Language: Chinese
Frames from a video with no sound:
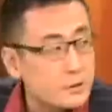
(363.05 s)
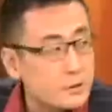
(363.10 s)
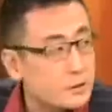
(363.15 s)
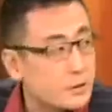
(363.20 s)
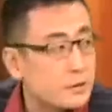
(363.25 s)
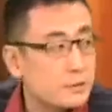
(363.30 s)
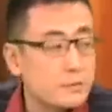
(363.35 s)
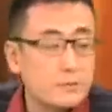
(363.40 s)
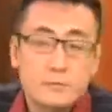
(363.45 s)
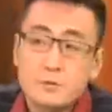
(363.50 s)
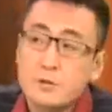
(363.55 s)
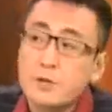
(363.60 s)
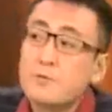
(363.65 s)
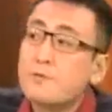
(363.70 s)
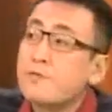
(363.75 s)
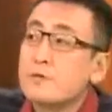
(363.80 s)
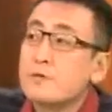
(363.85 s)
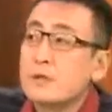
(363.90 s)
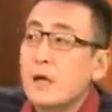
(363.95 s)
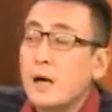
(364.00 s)
儿还挺
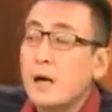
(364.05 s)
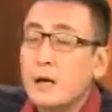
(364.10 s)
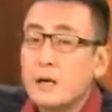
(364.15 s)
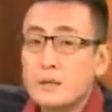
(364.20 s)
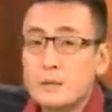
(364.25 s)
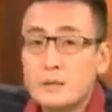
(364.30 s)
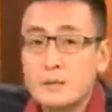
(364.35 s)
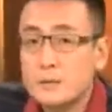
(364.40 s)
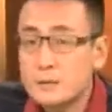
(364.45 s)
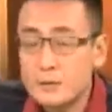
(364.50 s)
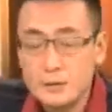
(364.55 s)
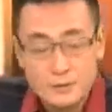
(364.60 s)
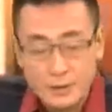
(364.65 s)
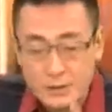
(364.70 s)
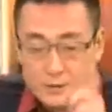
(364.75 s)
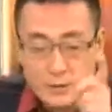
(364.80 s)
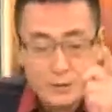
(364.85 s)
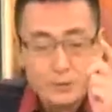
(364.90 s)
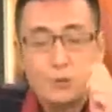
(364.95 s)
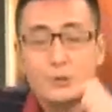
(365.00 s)
挺复杂。你这
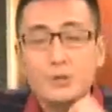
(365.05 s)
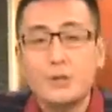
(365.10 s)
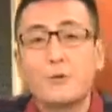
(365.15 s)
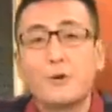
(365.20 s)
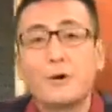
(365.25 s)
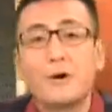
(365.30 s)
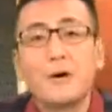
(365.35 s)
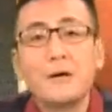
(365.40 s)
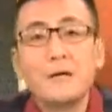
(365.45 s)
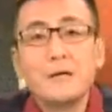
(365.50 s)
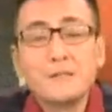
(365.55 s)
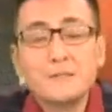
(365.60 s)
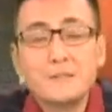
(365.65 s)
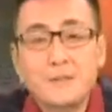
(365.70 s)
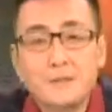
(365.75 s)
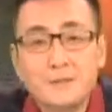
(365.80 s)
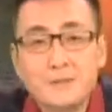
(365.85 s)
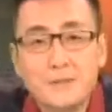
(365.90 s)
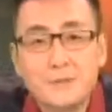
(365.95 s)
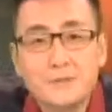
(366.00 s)
咱先去点广告，
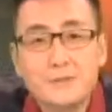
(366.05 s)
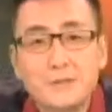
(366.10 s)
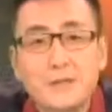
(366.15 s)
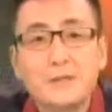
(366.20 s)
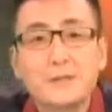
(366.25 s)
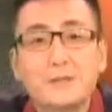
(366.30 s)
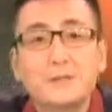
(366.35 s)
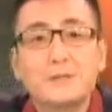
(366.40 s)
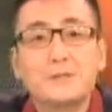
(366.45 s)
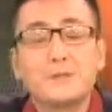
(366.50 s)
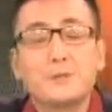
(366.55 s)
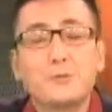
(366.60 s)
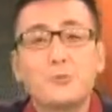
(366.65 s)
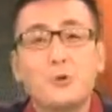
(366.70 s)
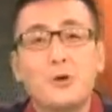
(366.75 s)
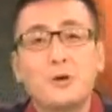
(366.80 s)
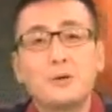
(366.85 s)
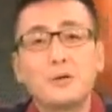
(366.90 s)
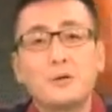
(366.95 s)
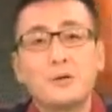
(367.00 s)
锵锵三人
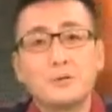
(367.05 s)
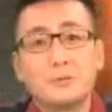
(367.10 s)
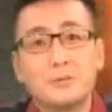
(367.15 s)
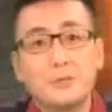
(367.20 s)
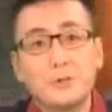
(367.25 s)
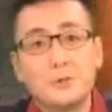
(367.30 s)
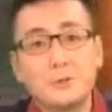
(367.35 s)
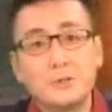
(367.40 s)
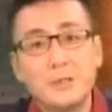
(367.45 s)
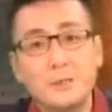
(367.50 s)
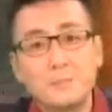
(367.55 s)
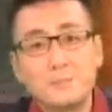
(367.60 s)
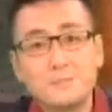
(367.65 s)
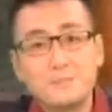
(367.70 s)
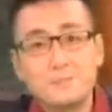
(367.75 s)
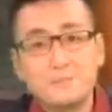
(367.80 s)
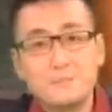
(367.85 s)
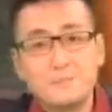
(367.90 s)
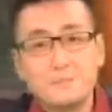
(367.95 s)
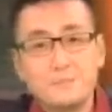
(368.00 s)
行，广告之后见。
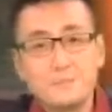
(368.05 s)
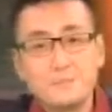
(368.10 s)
